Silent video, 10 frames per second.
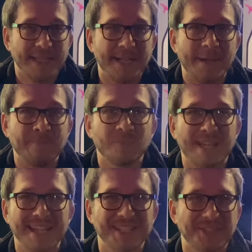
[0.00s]
ähm,
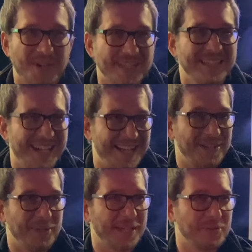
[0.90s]
kann ich dort, ja,
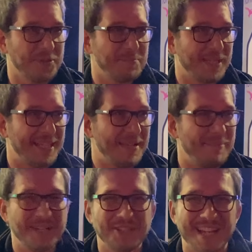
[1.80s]
hallo, da grüßen mich
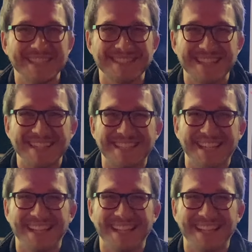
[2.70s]
Menschen ganz nett,